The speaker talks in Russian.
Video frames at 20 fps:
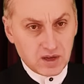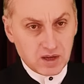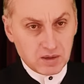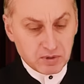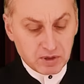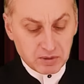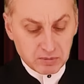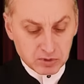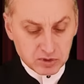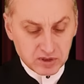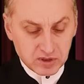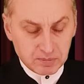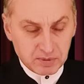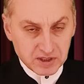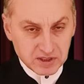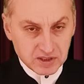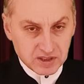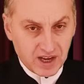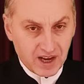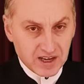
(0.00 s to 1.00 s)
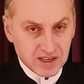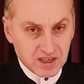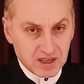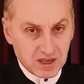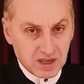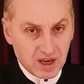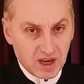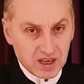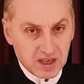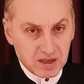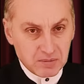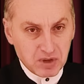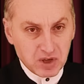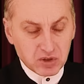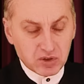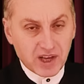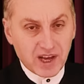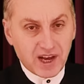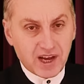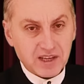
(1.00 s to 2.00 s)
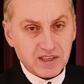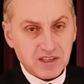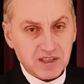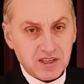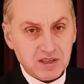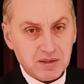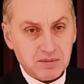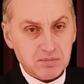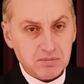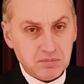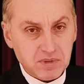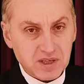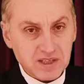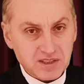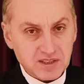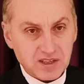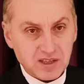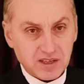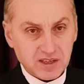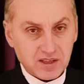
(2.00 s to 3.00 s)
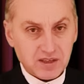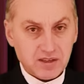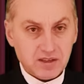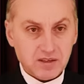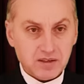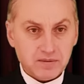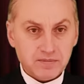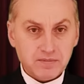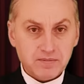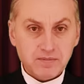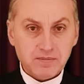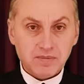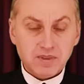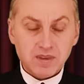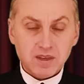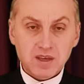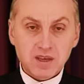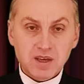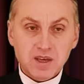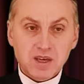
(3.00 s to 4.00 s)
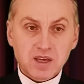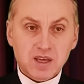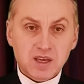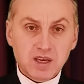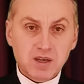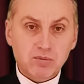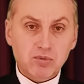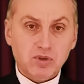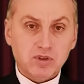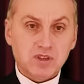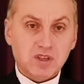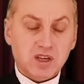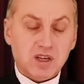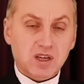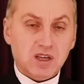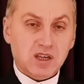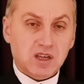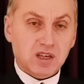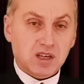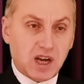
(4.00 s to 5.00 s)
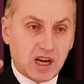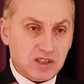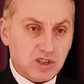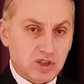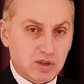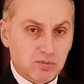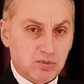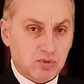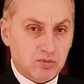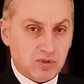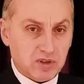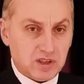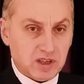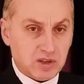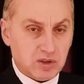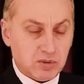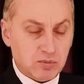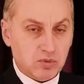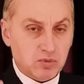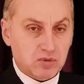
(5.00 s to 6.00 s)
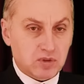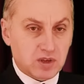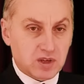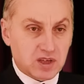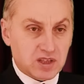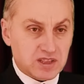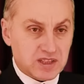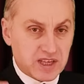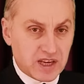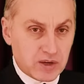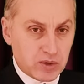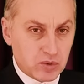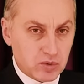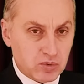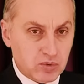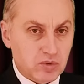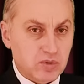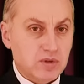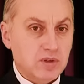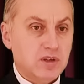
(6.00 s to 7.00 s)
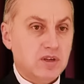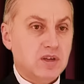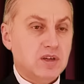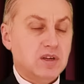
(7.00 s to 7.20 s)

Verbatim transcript: Потому что написано, они имеют одни мысли. И вот каждому вот этому царю,